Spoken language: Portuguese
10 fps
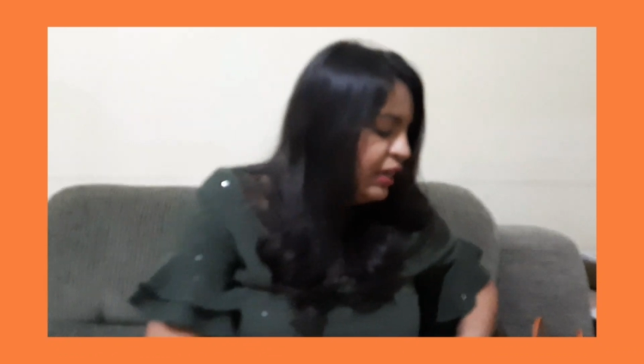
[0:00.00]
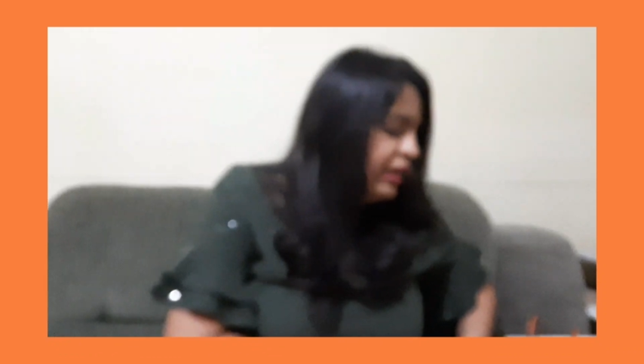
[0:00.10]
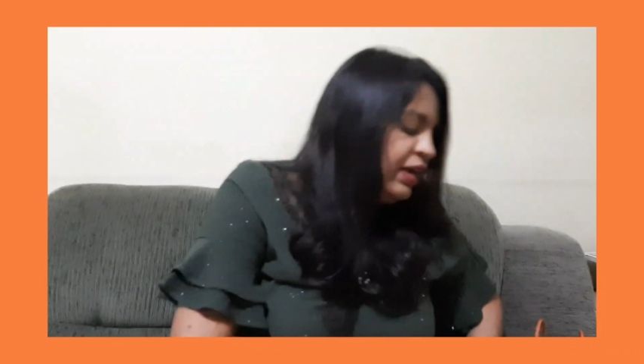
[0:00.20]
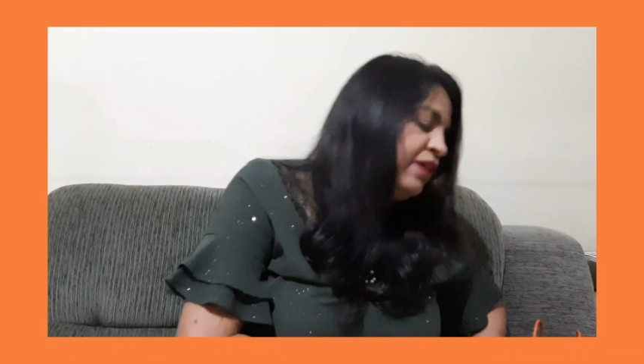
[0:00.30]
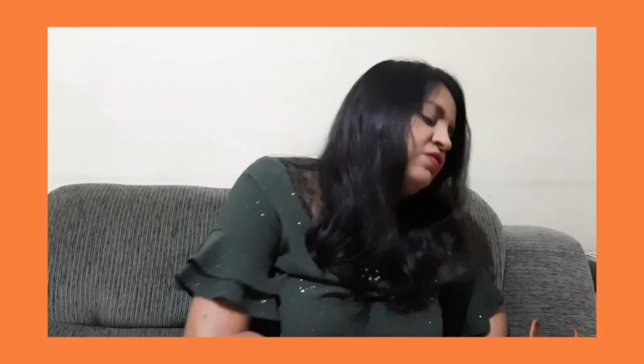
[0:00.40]

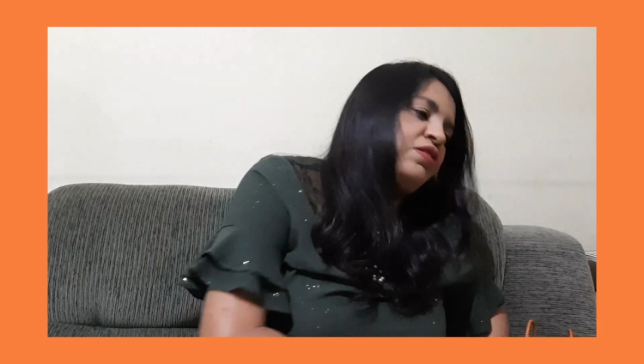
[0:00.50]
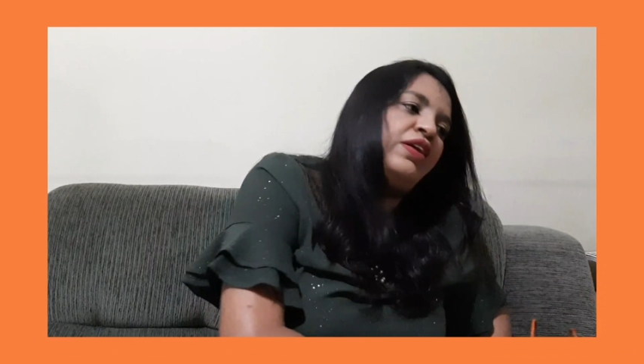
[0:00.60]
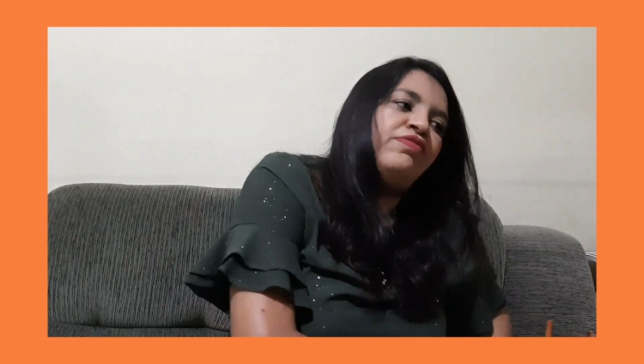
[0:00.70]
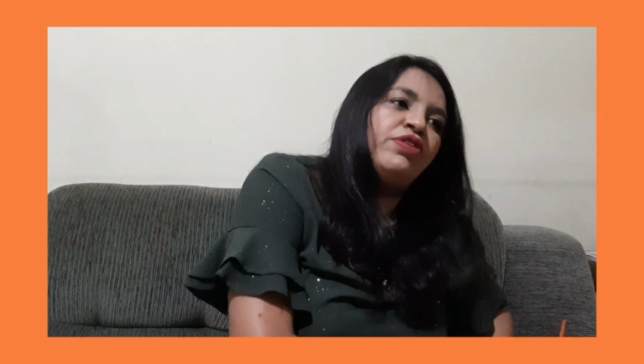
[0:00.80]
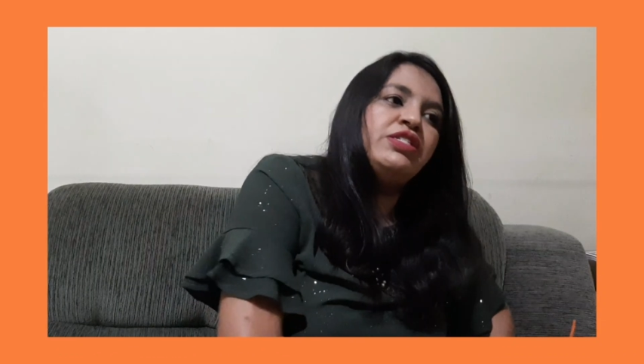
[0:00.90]
E só
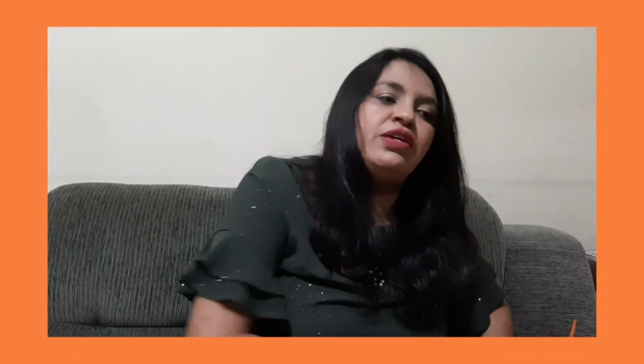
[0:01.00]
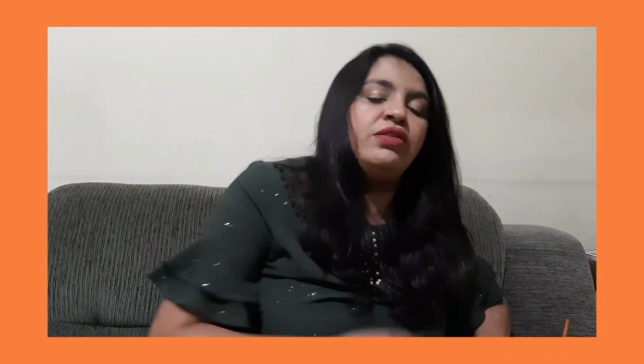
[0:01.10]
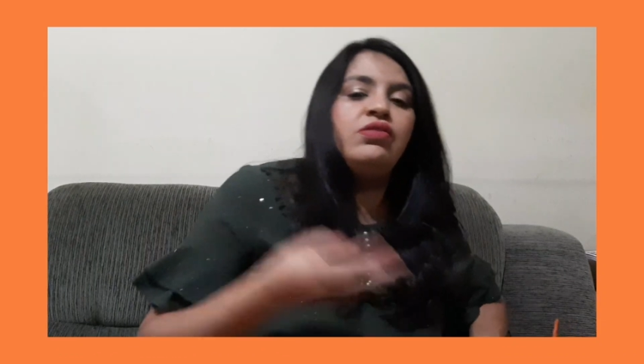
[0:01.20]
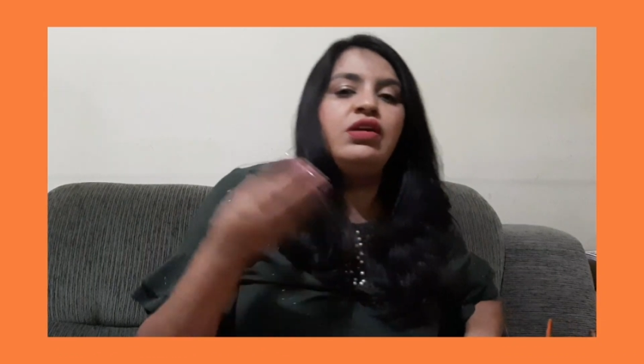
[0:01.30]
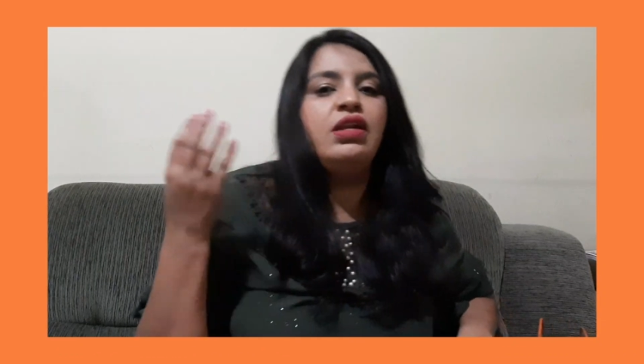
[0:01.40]

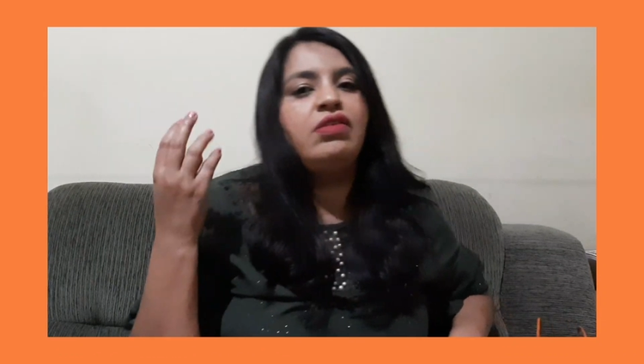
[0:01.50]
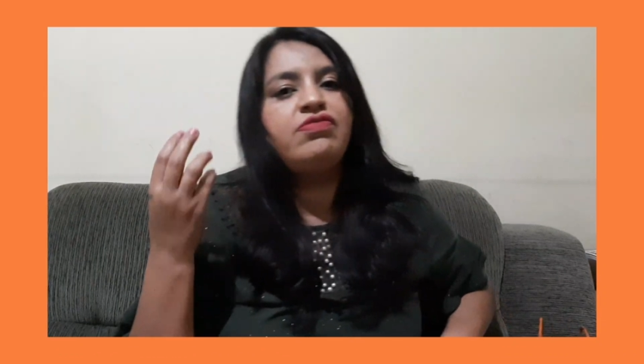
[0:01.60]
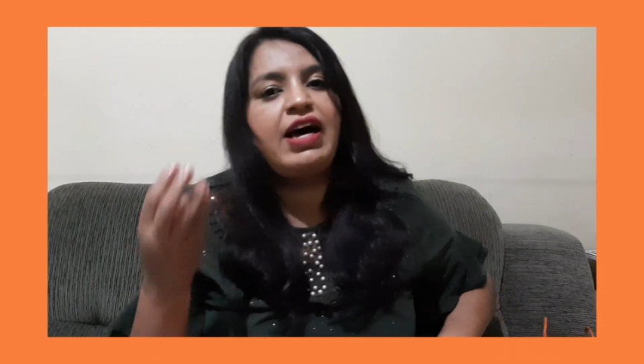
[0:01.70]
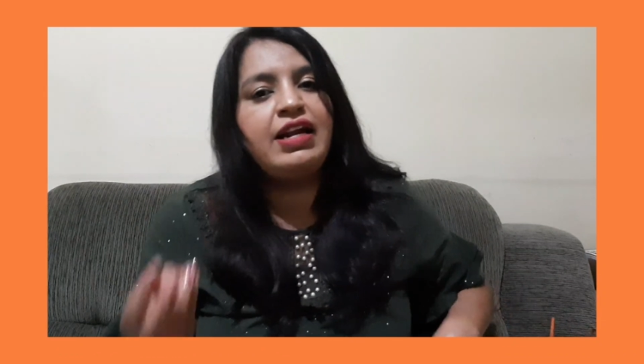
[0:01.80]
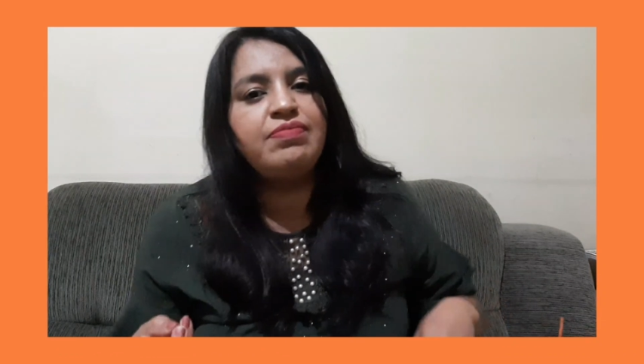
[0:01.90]
reforçando que não
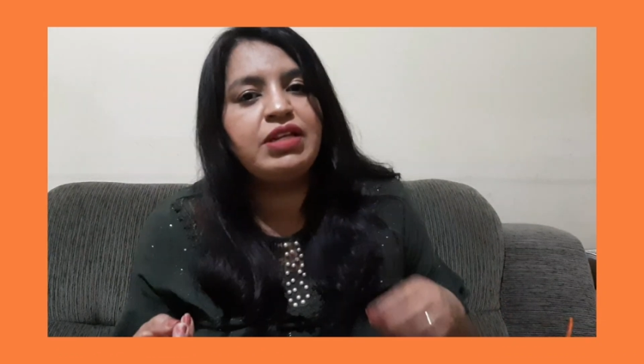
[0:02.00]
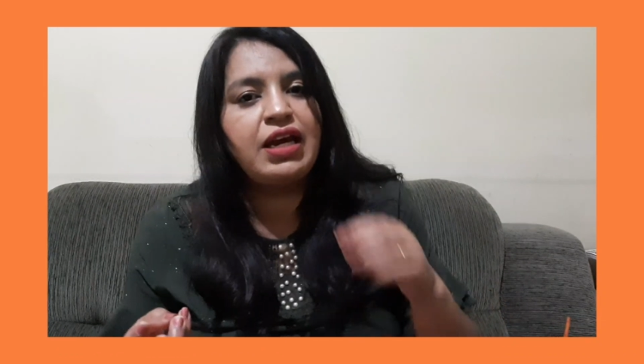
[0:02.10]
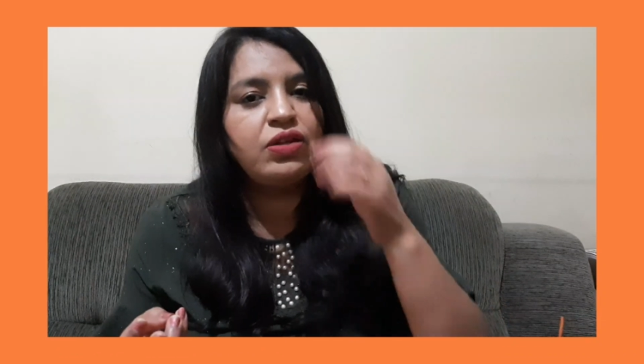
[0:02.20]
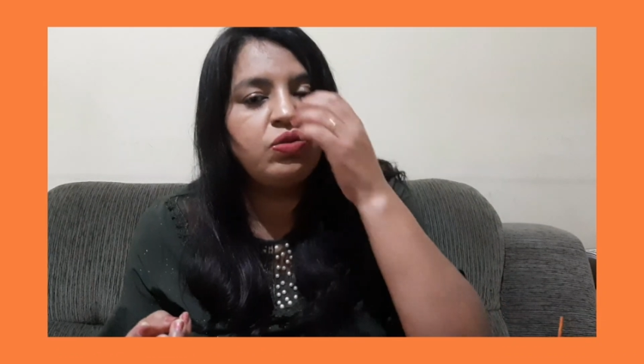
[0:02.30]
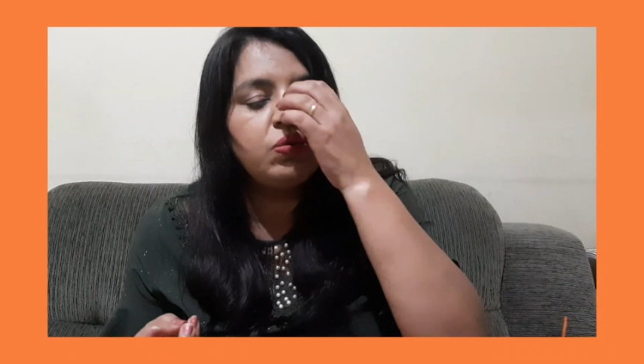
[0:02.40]
vale
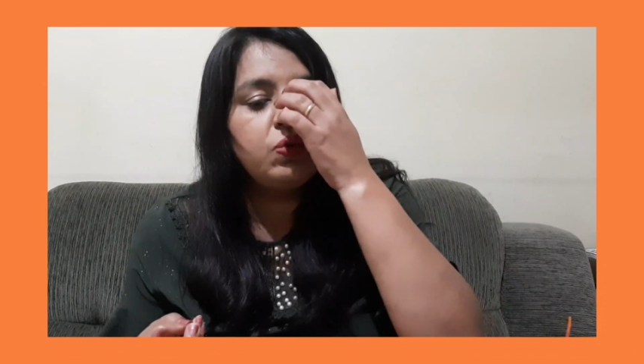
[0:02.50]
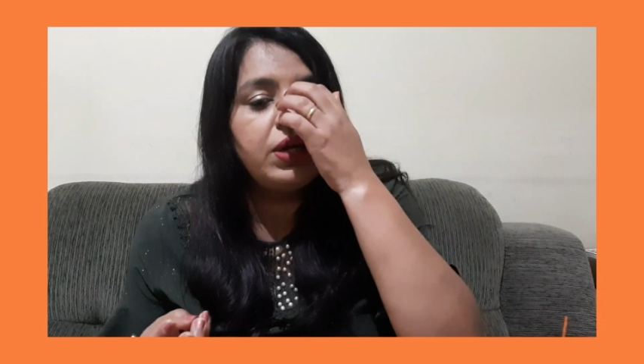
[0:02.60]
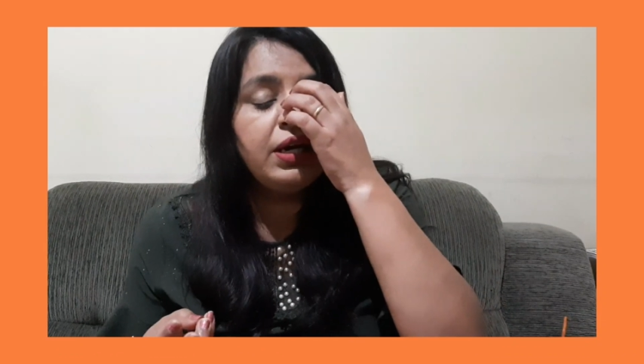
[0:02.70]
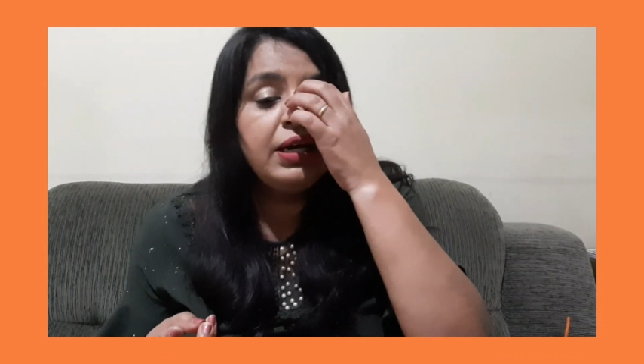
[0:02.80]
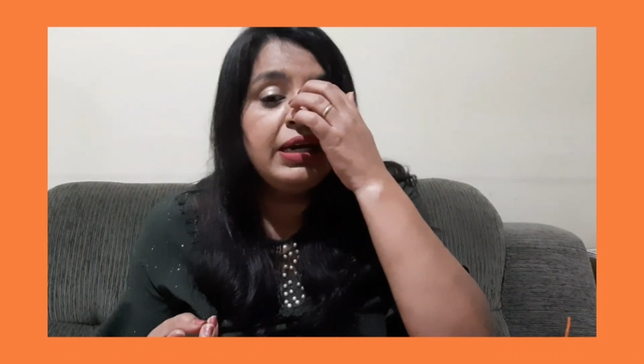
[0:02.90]

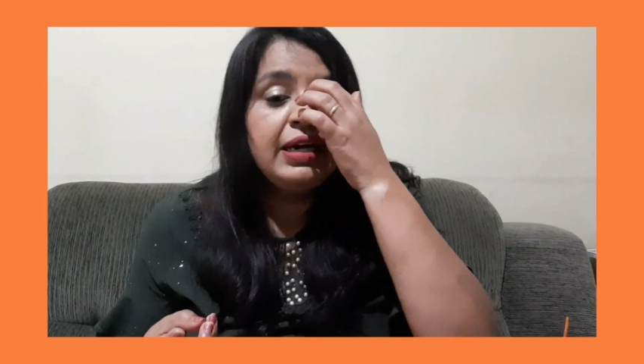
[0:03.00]
miniatura,